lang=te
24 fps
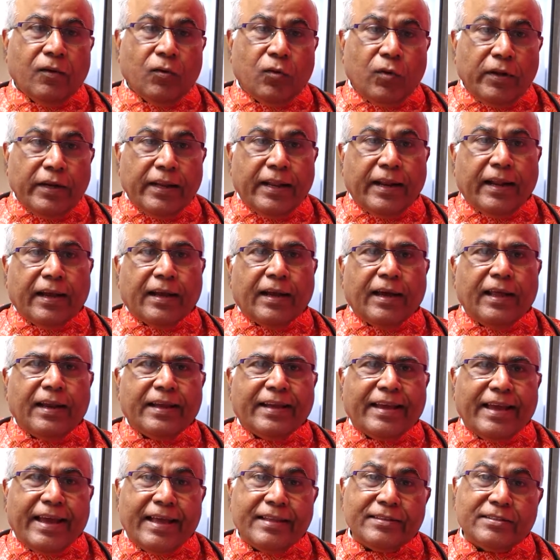కొన్ని రకాల
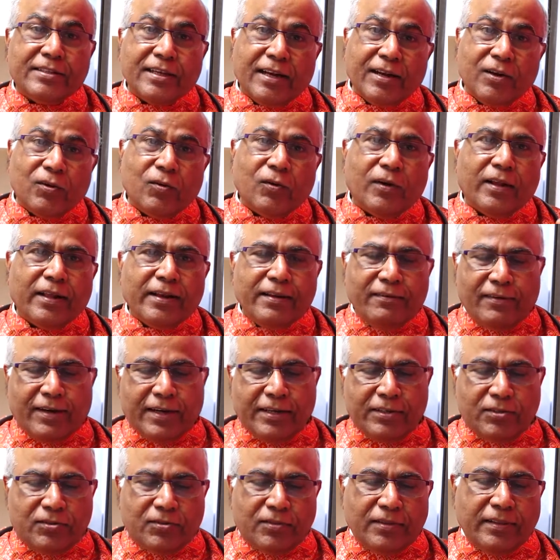క్యాన్సర్లను కూడా
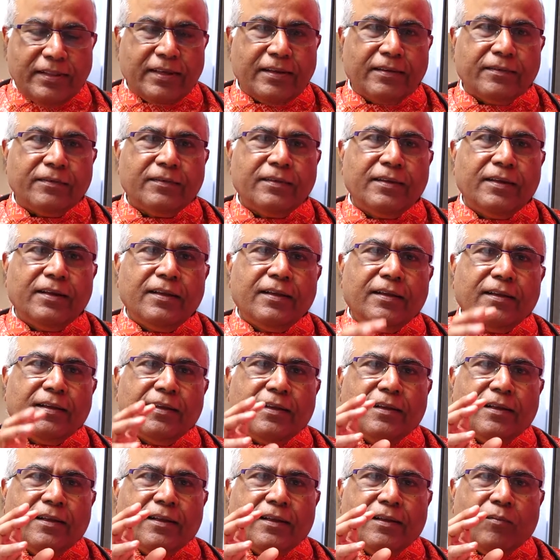నివారిస్తుంది
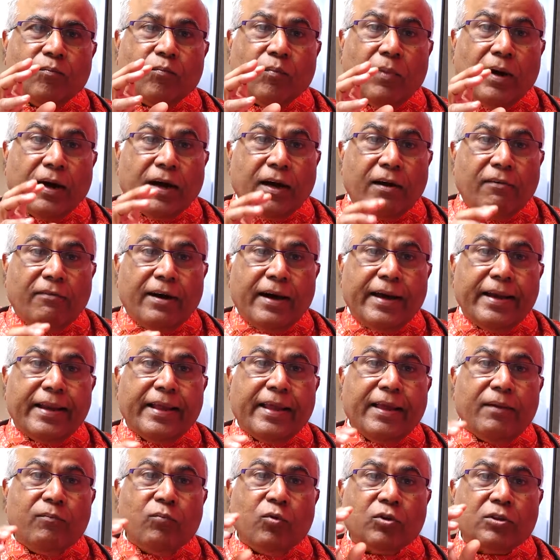
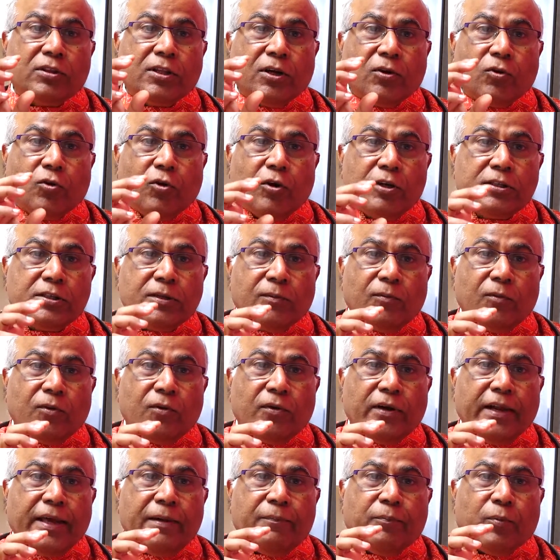మగవారికి మూత్రకోశం
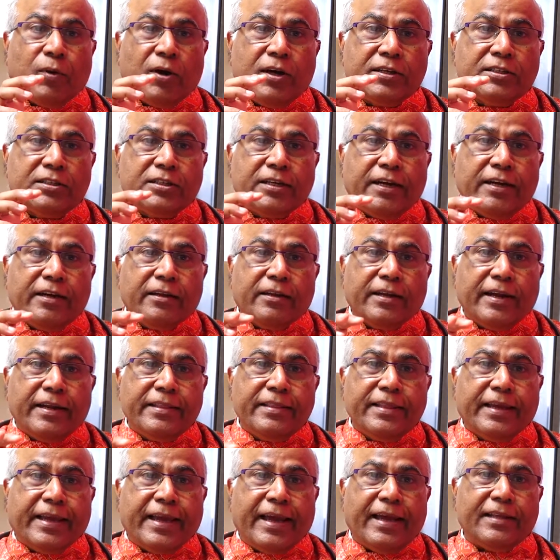నుండే ప్రాస్టేట్
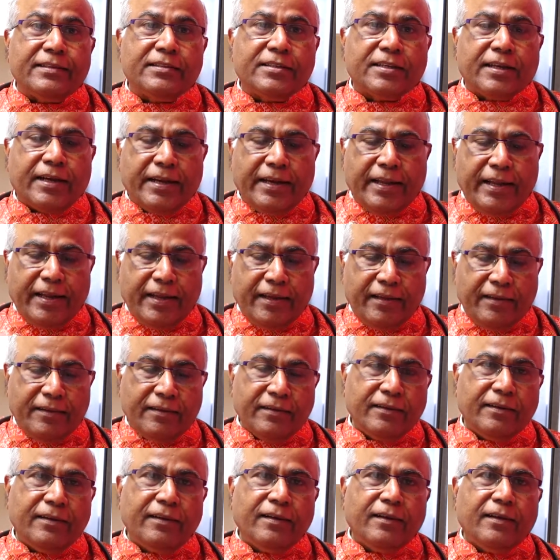గ్రంథి క్యాన్సర్ని
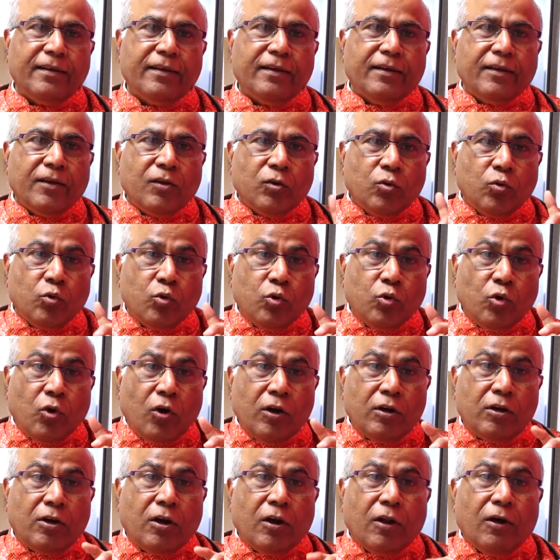
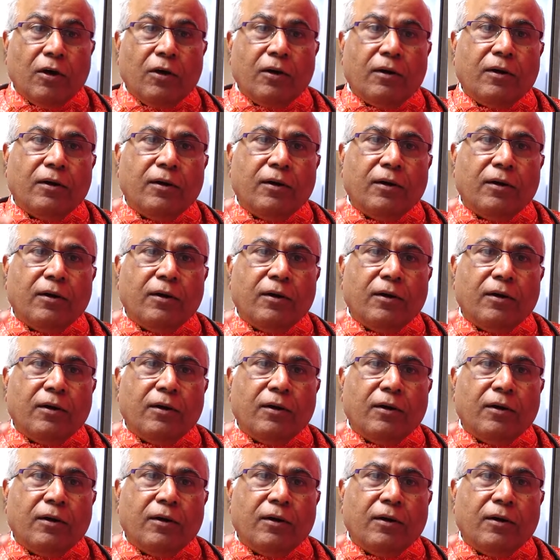నోట్లో